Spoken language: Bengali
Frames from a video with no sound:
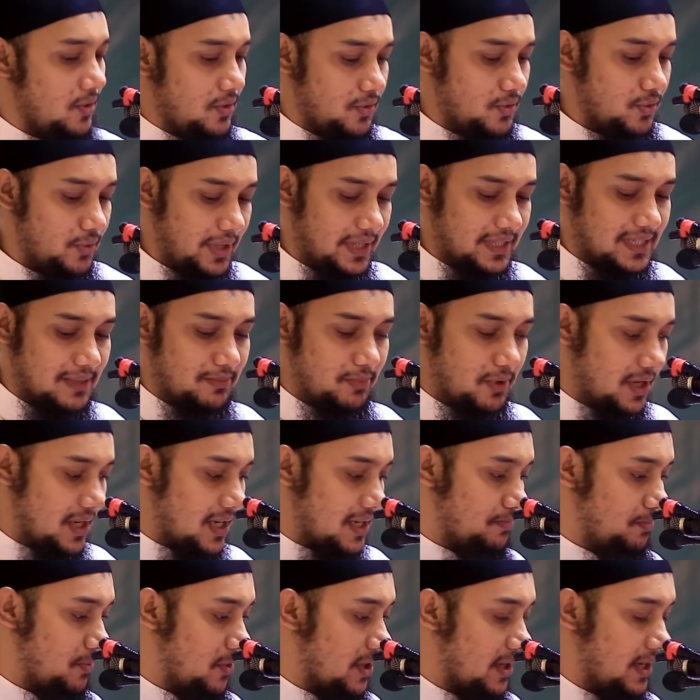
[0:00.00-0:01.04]
তো এটা
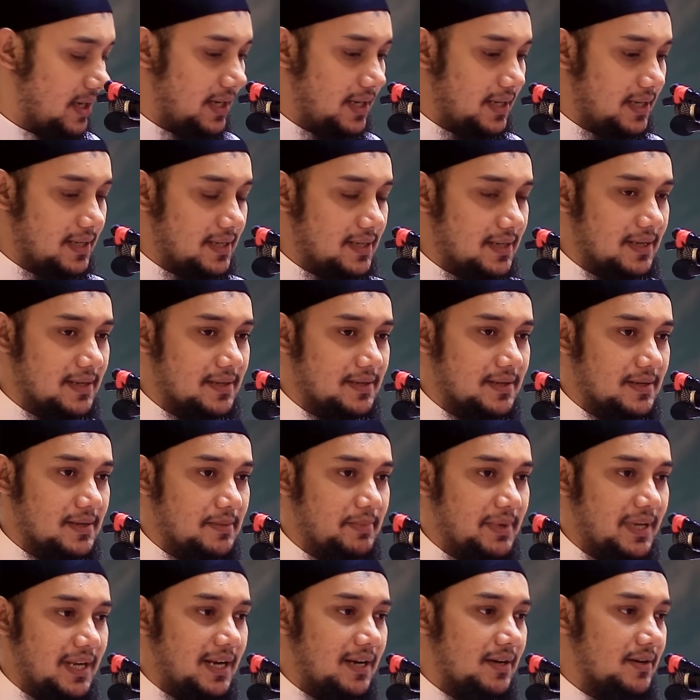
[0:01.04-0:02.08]
বলার পরে
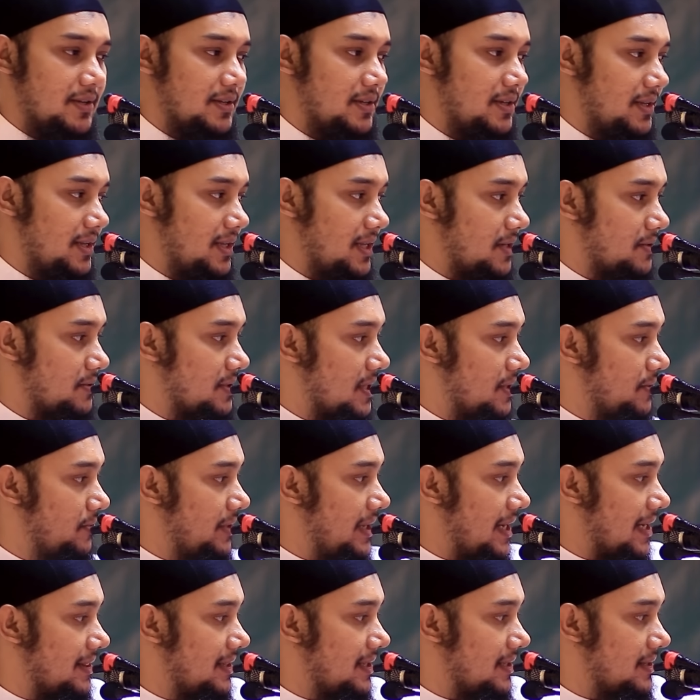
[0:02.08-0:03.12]
বেলাল রদিউল্লাহ আনহু
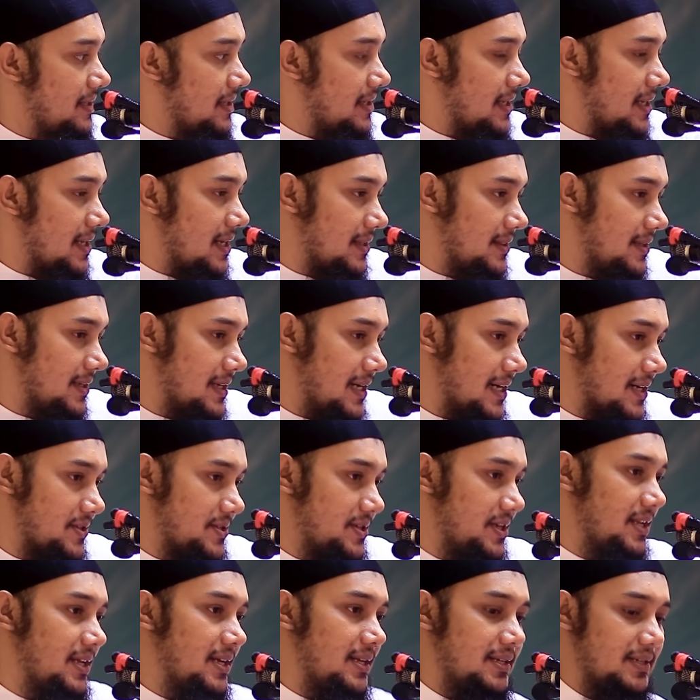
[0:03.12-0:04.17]
একদিক থেকে আরেক দিক
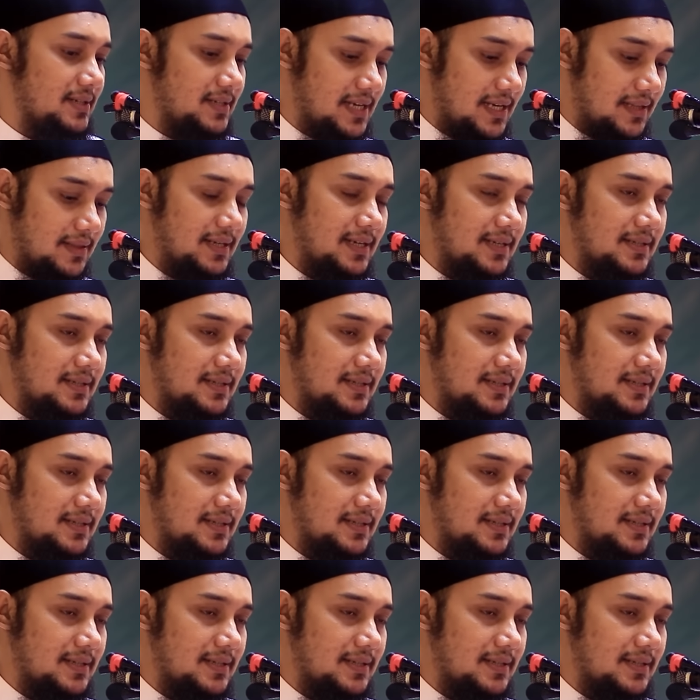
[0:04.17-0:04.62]
হাঁটছিলেন সাথে